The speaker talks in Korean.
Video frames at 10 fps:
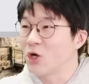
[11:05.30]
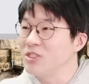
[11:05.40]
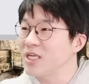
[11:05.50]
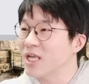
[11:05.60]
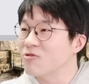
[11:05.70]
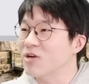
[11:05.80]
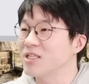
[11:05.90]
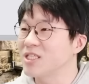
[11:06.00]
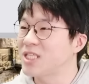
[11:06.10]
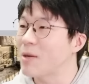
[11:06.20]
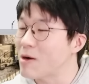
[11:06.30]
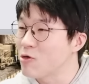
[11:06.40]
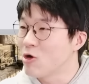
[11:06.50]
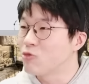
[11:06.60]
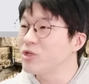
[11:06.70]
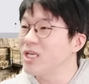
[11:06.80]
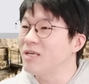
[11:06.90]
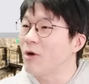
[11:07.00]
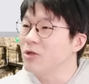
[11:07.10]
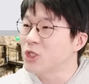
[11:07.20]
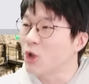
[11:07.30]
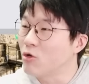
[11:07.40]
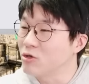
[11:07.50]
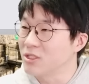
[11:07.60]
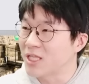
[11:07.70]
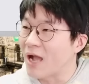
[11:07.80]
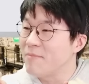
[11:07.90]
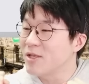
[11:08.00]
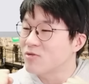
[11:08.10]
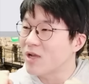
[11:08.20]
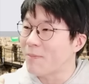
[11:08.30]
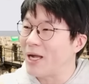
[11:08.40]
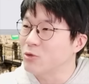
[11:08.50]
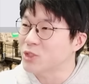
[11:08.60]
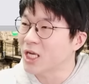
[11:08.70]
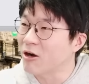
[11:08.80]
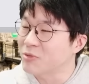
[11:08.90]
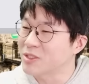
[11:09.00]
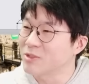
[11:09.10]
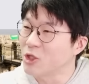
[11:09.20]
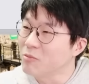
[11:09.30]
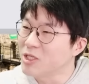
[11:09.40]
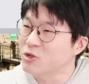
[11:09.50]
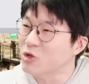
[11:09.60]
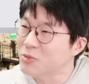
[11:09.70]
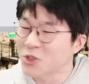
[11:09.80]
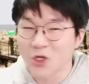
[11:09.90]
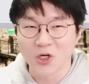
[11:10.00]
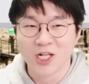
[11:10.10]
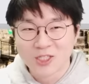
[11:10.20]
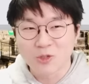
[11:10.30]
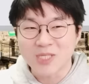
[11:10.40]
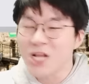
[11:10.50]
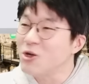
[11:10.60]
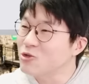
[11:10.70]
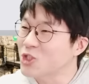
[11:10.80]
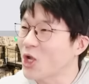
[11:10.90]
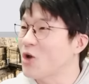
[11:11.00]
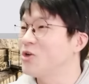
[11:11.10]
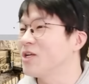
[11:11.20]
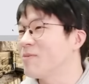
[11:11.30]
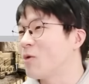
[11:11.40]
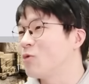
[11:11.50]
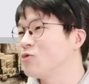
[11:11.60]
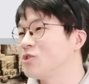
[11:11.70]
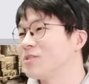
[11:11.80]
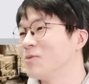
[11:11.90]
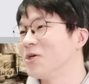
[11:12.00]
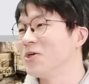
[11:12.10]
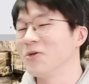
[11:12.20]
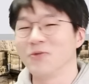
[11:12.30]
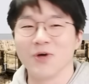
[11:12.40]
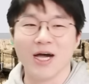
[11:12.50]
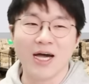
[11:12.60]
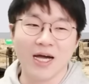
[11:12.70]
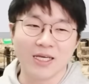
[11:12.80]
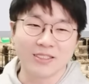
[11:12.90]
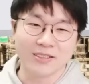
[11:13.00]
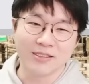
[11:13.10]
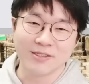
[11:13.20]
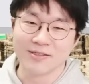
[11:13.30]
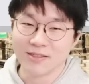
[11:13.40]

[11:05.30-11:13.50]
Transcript: 전 세계 국가들이 제발 우리 이번 겨울 대한민국에 반도체가 없으면 넘길 수 없어요. 좀 살려주세요. 이런 게 막 오고 있으면. 와, 씨.